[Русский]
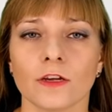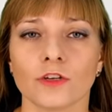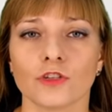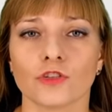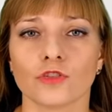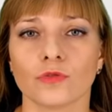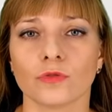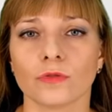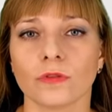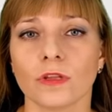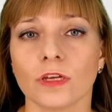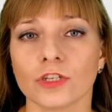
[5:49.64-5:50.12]

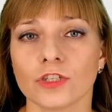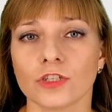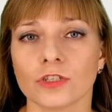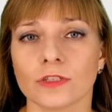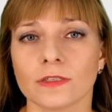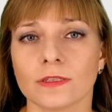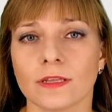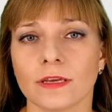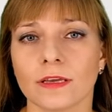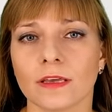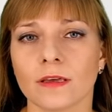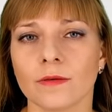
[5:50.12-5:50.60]
что даже
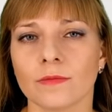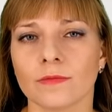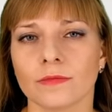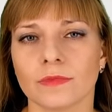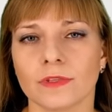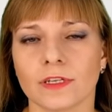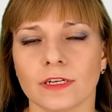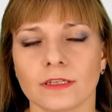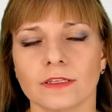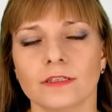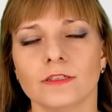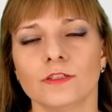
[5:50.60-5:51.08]
с таким
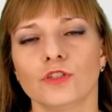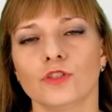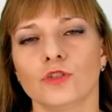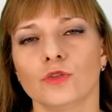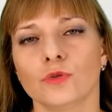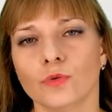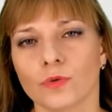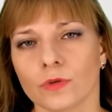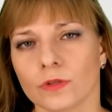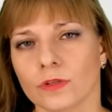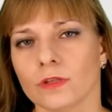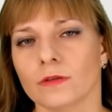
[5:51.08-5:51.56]

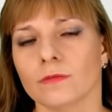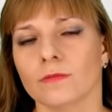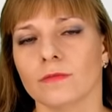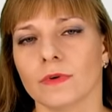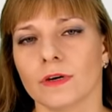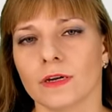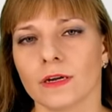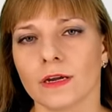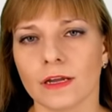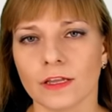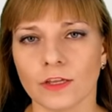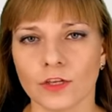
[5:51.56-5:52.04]
традиционным
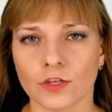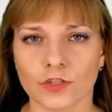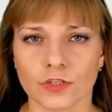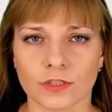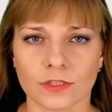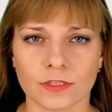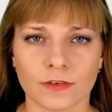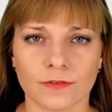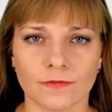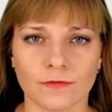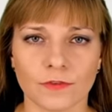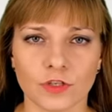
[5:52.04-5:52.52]

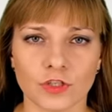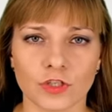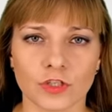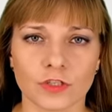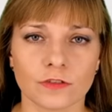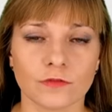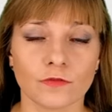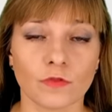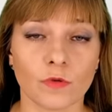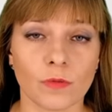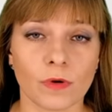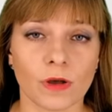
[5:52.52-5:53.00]
органическим
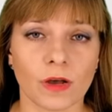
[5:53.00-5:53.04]
веществом,